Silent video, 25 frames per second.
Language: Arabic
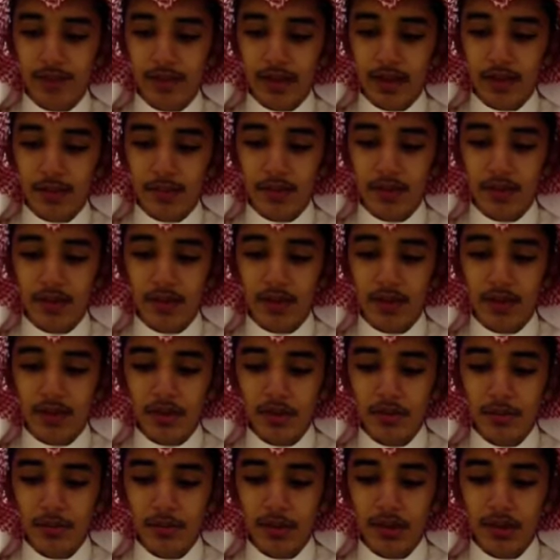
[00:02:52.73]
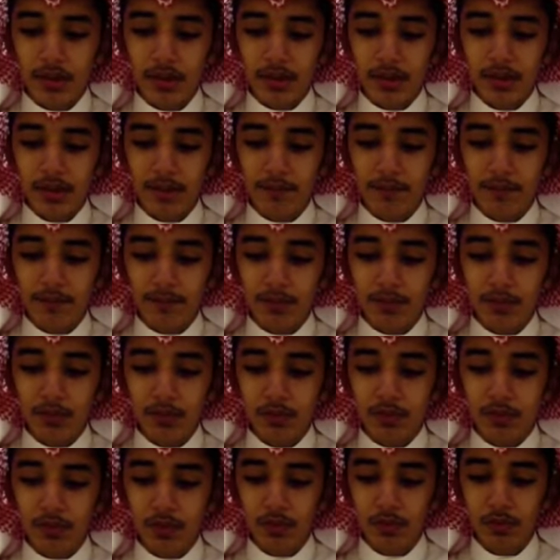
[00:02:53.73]
أما الضرر المالي
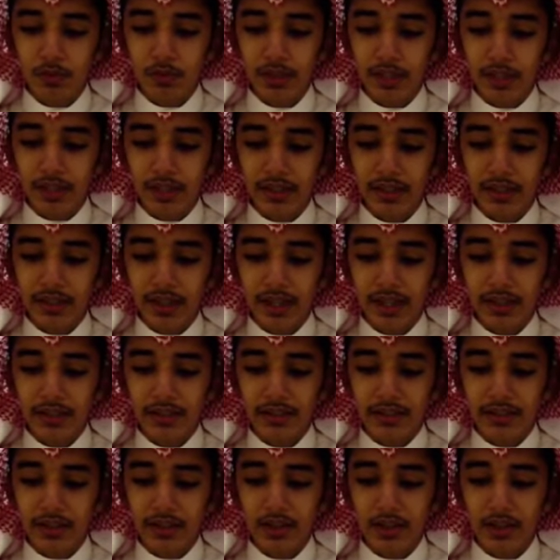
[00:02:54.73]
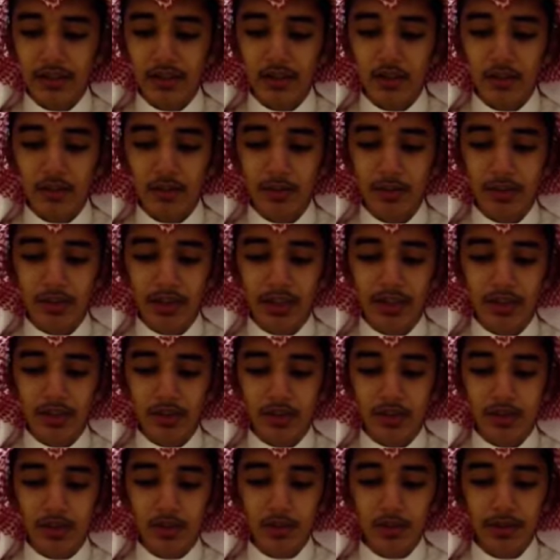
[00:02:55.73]
ينفق المدخن على الدخان يوميا
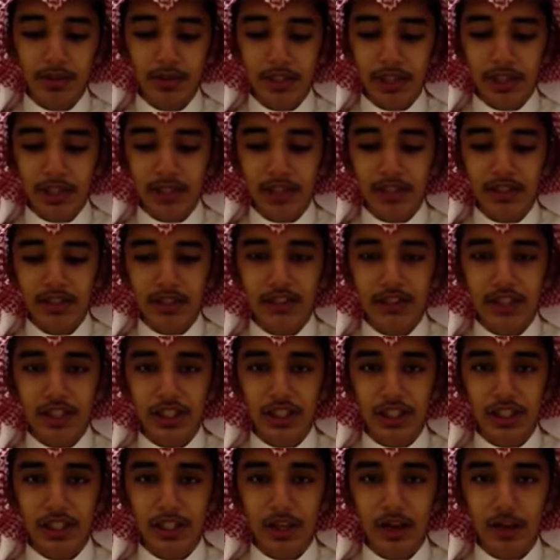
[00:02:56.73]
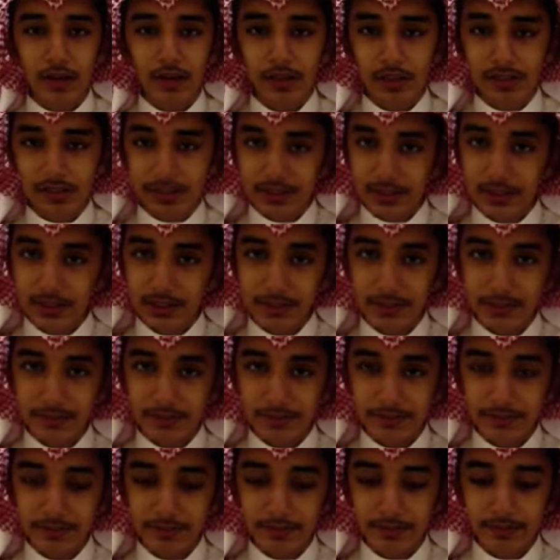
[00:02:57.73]
ربع دخله الشهري أو يزيد
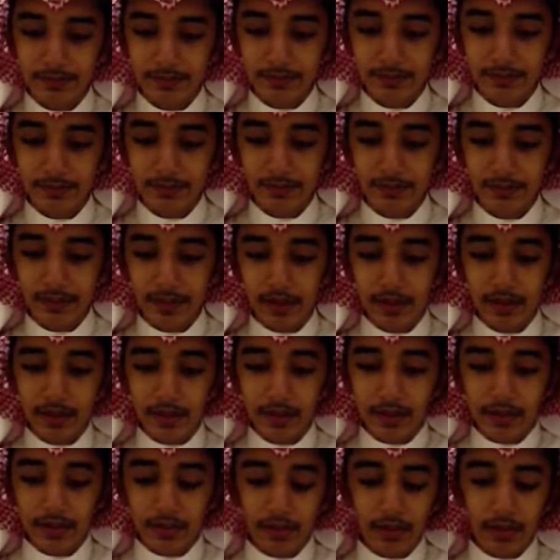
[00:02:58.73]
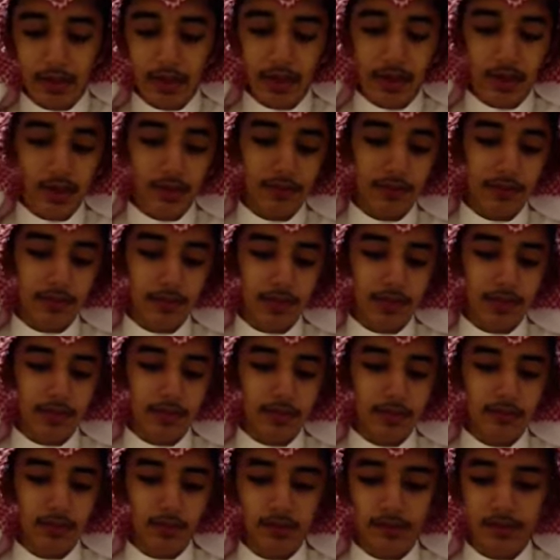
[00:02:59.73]
ولا يخفى
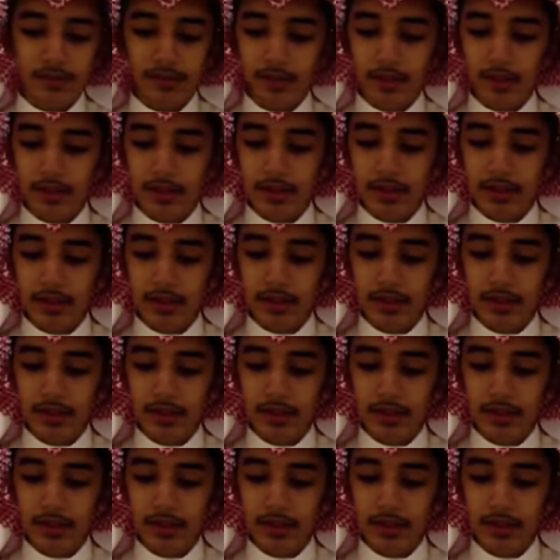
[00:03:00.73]
ما في ذلك